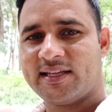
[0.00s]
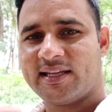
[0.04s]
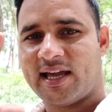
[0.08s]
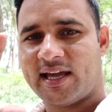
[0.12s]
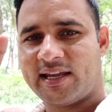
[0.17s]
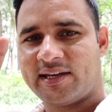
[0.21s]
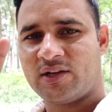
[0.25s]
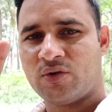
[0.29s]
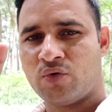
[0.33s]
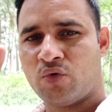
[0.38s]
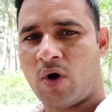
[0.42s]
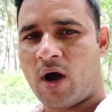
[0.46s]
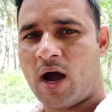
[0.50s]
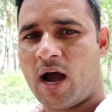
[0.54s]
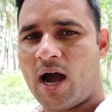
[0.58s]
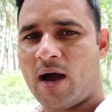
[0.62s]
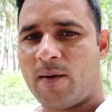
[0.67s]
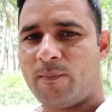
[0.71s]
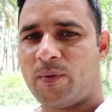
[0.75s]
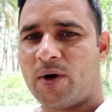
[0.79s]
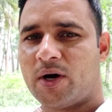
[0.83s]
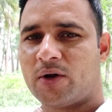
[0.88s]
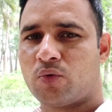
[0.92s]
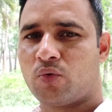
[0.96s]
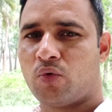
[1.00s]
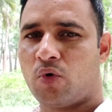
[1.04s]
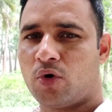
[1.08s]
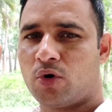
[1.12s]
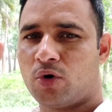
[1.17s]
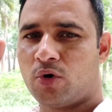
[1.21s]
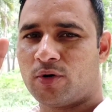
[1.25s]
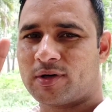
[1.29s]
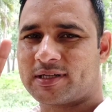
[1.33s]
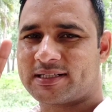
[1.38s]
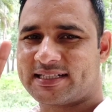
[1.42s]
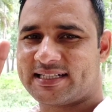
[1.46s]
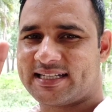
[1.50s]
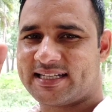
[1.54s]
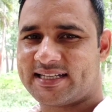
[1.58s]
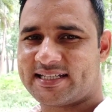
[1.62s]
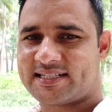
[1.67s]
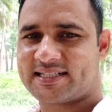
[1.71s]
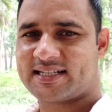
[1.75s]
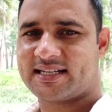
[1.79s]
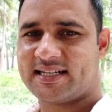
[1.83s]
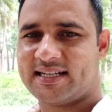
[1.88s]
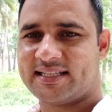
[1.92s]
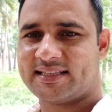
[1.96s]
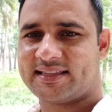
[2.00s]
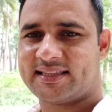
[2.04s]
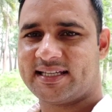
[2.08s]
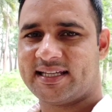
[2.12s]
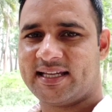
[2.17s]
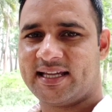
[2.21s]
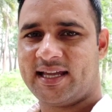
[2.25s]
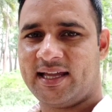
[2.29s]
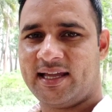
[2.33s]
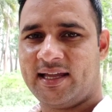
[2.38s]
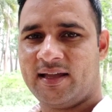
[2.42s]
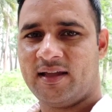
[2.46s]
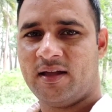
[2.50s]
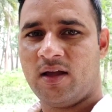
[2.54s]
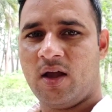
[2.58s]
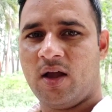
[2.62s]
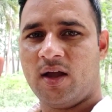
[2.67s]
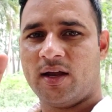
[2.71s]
यानी वहां पर वो लोग टेस्ट लेते हैं